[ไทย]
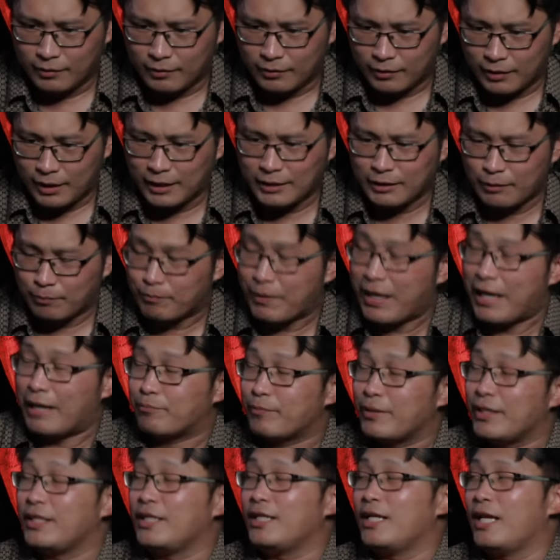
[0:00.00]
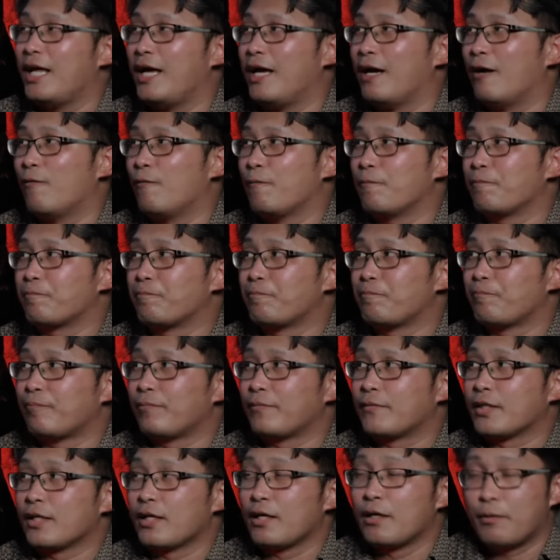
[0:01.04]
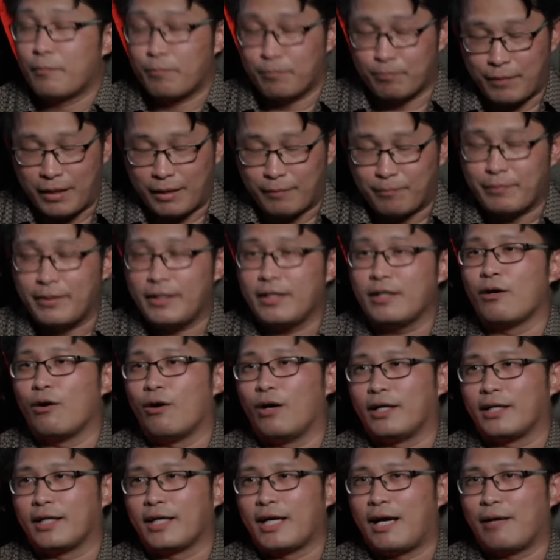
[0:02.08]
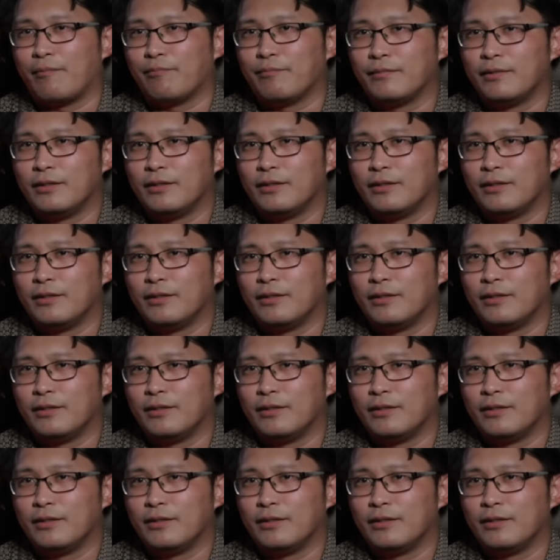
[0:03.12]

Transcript: น่าจะ 8 ปีที่แล้ว 8 ปีก่อน 8 ปีก่อนครับ